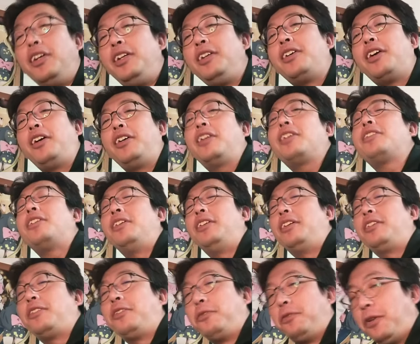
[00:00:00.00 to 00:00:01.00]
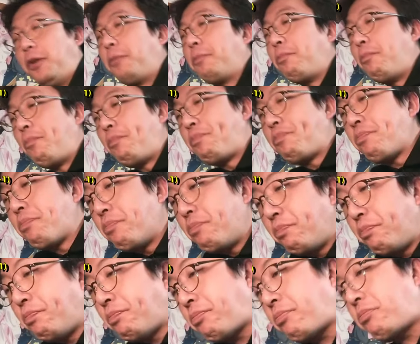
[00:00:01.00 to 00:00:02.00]
意外だったんですけどねう
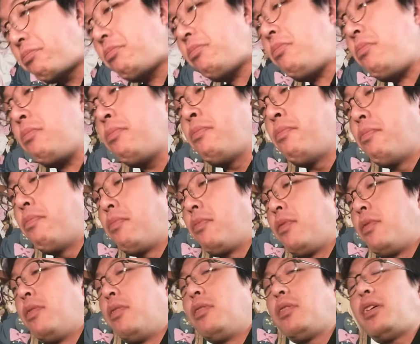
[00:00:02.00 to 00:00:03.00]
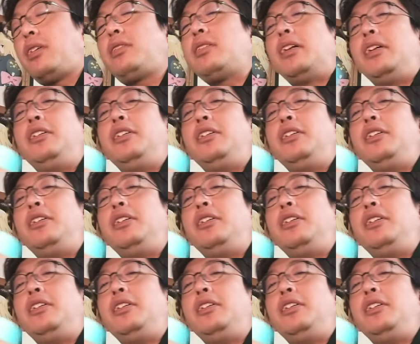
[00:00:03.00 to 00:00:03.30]
ん確